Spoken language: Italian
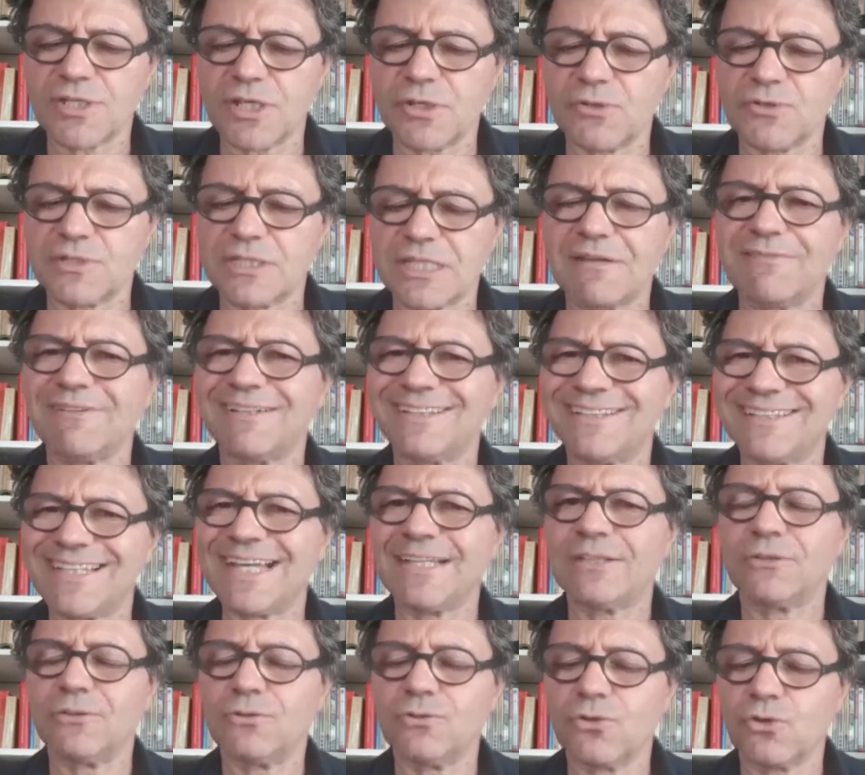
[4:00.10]
non stava
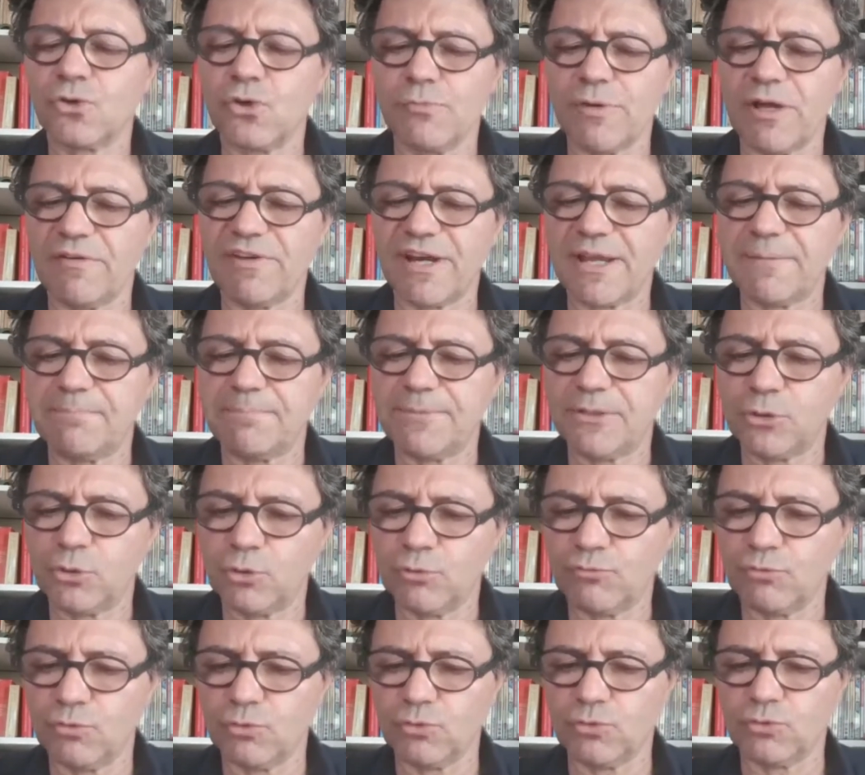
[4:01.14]
andando come avrebbe
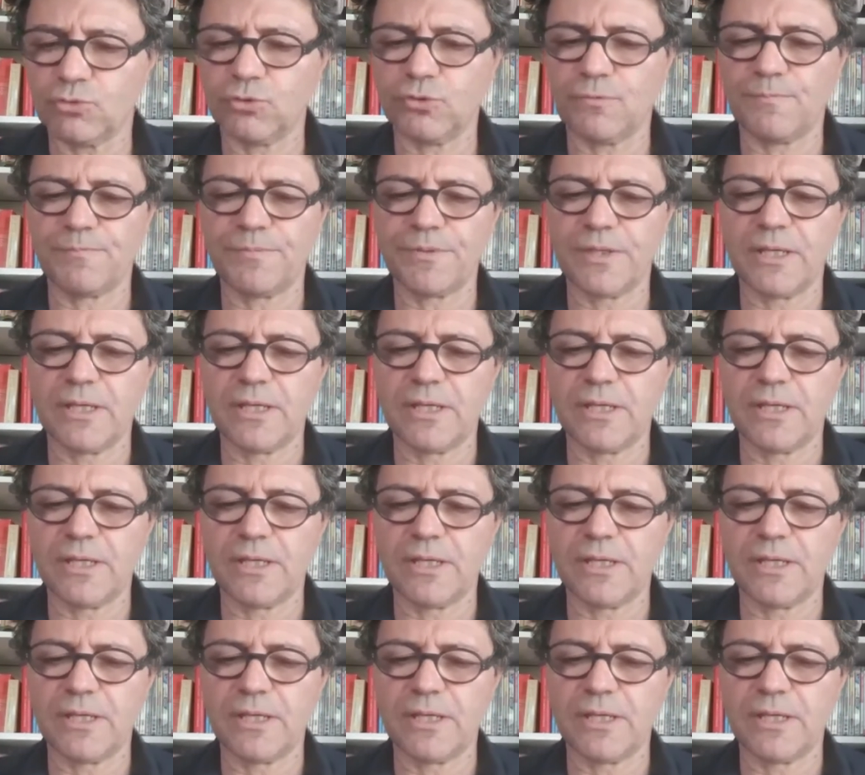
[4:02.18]
dovuto.